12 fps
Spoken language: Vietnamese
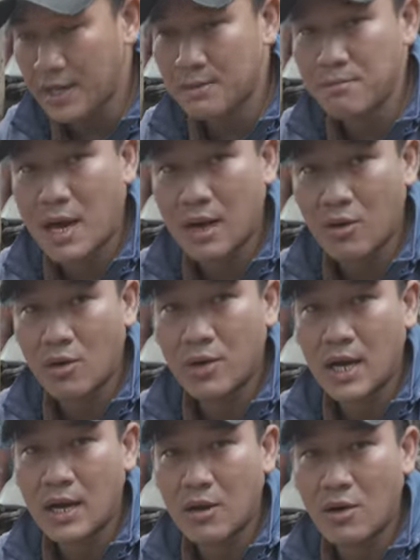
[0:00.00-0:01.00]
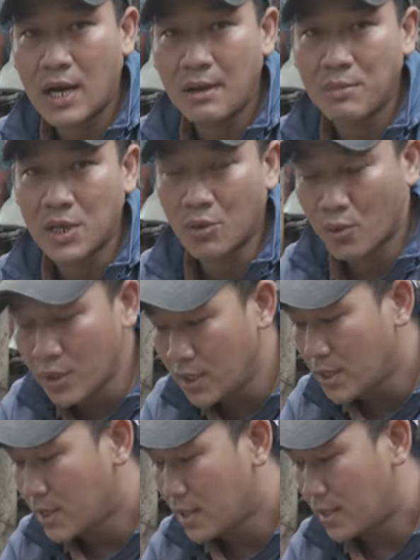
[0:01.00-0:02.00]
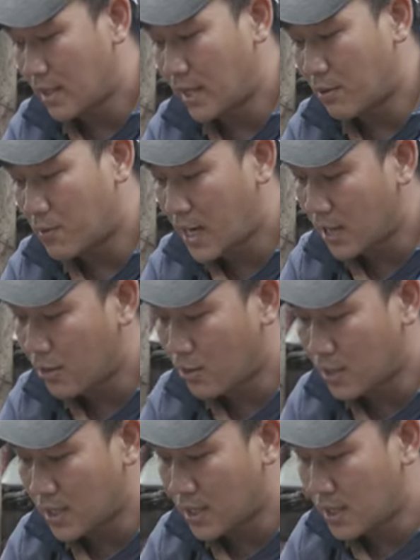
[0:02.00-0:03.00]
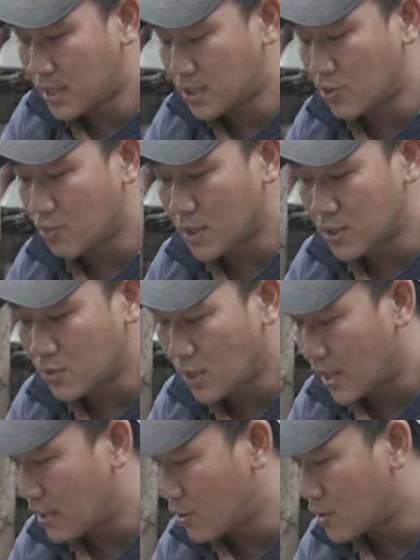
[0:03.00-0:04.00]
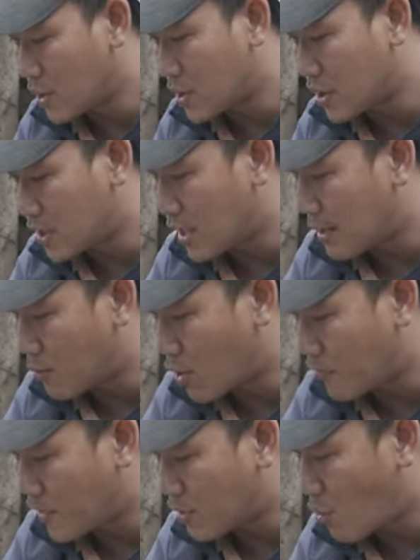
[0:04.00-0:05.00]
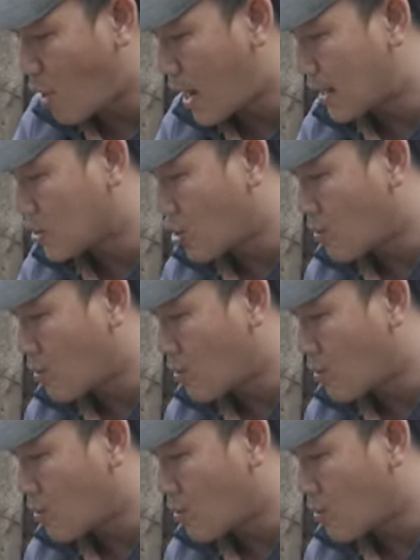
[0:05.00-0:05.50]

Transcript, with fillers: đến bà con khó khăn miền núi. Ngày hôm nay con dùng cái số tiền con gửi một cái phần quà